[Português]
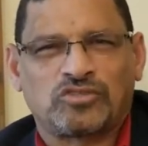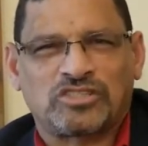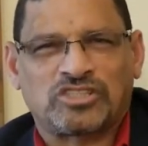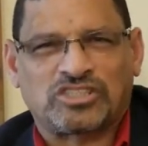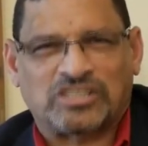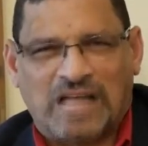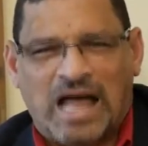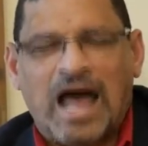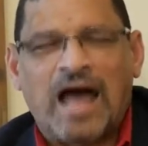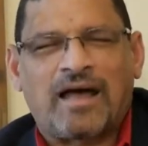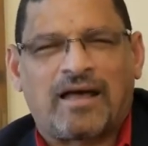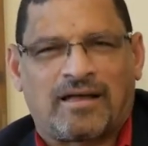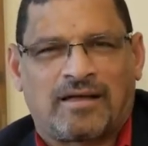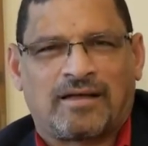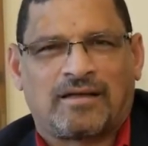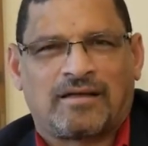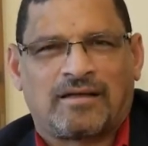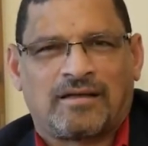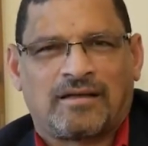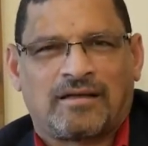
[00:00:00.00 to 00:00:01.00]
estar
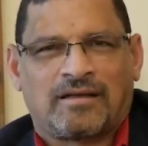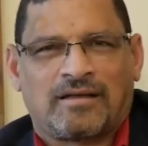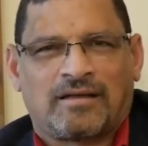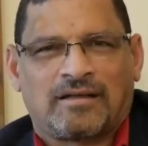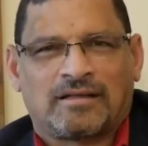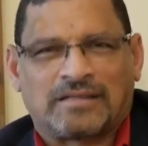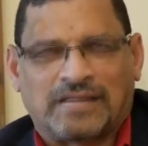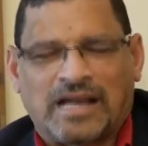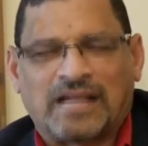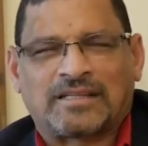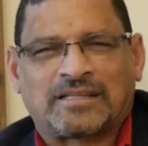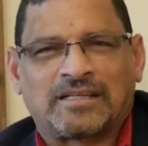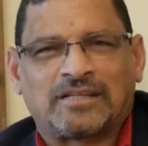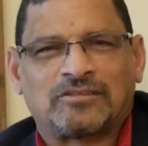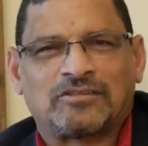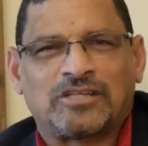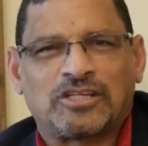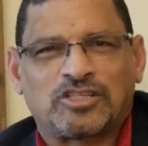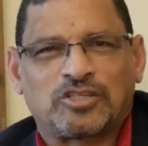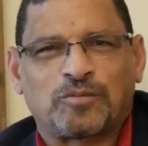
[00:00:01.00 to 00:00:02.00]

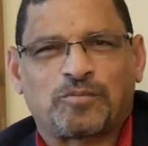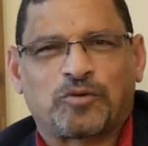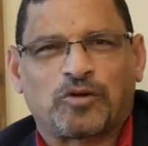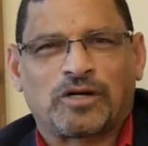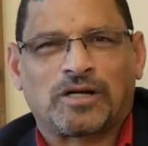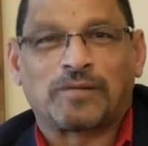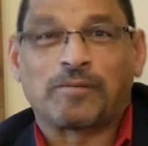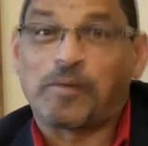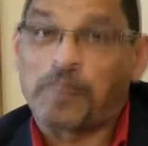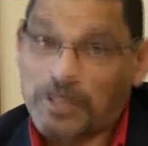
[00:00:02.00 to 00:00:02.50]
tratando neste programa.